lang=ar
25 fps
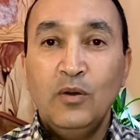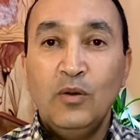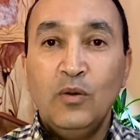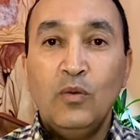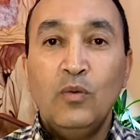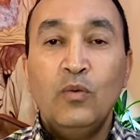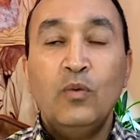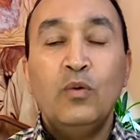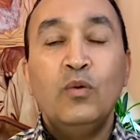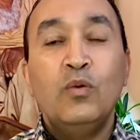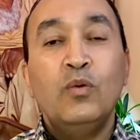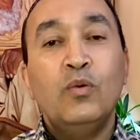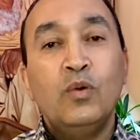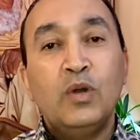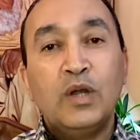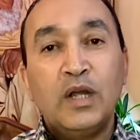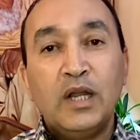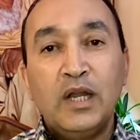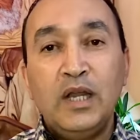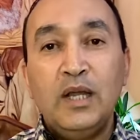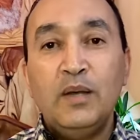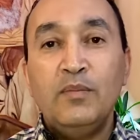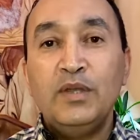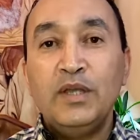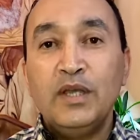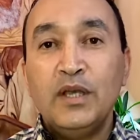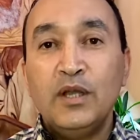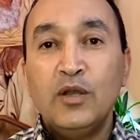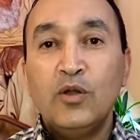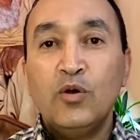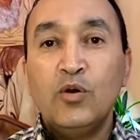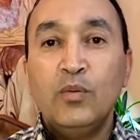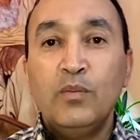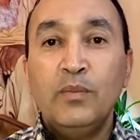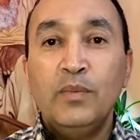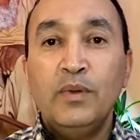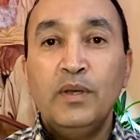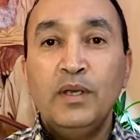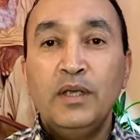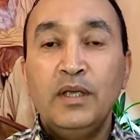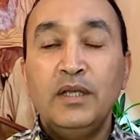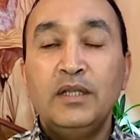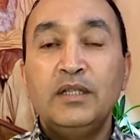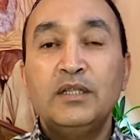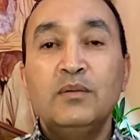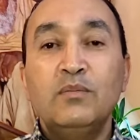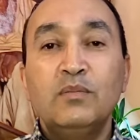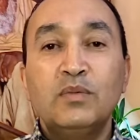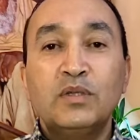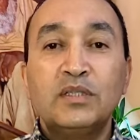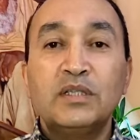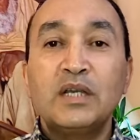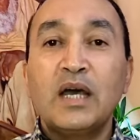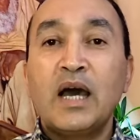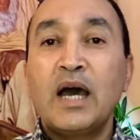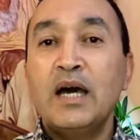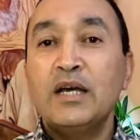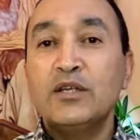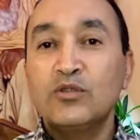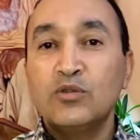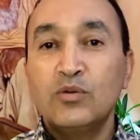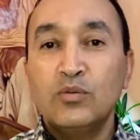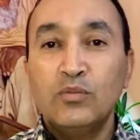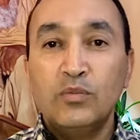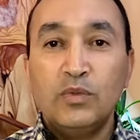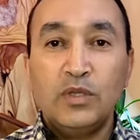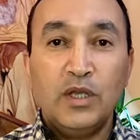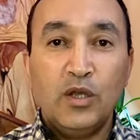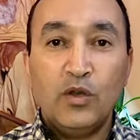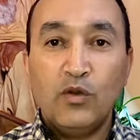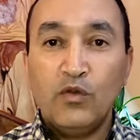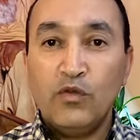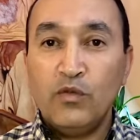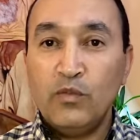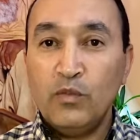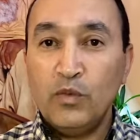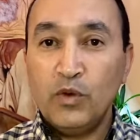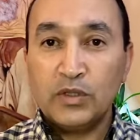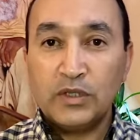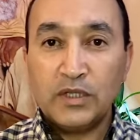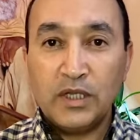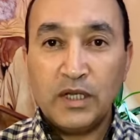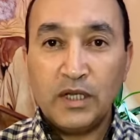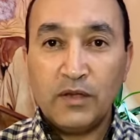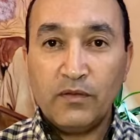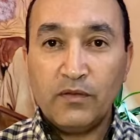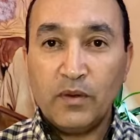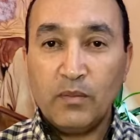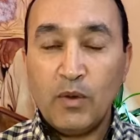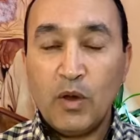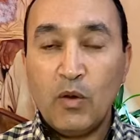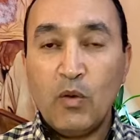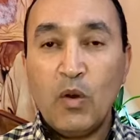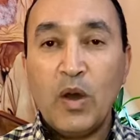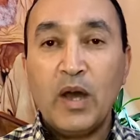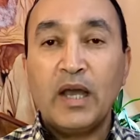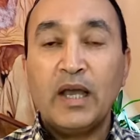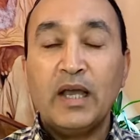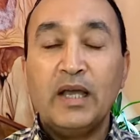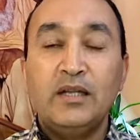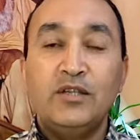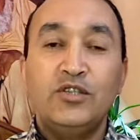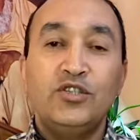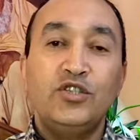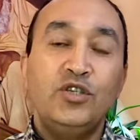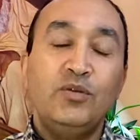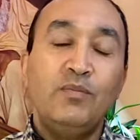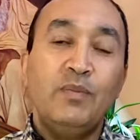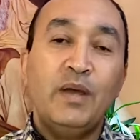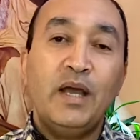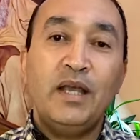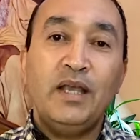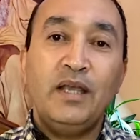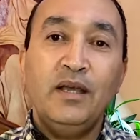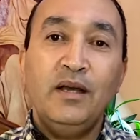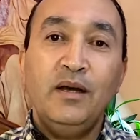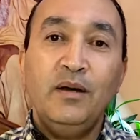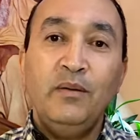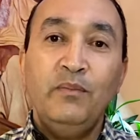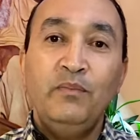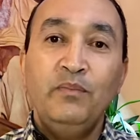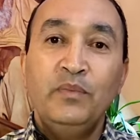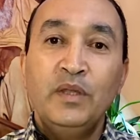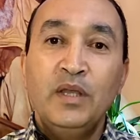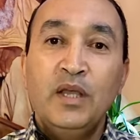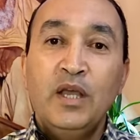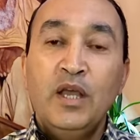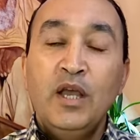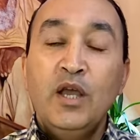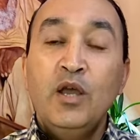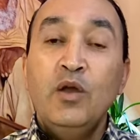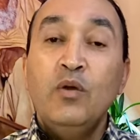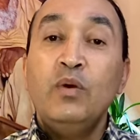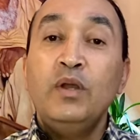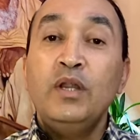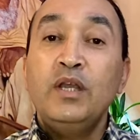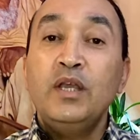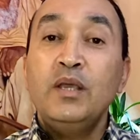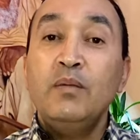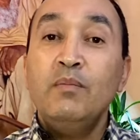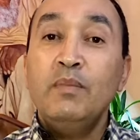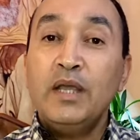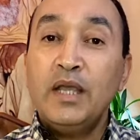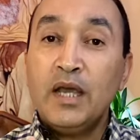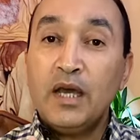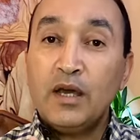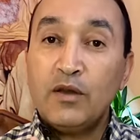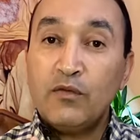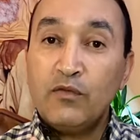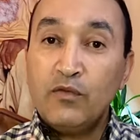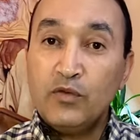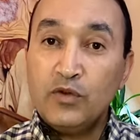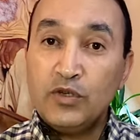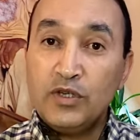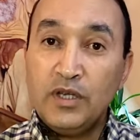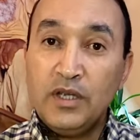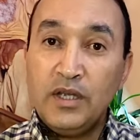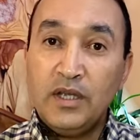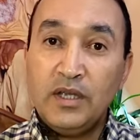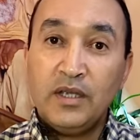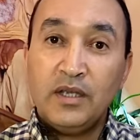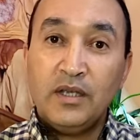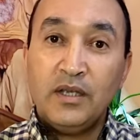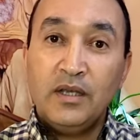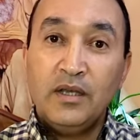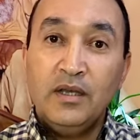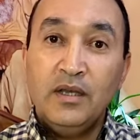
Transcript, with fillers: والكلام ديالهم يتم التقاسم ديالو في مختلف المواقع الاجتماعيه ولكن ما كيعرفوا شيء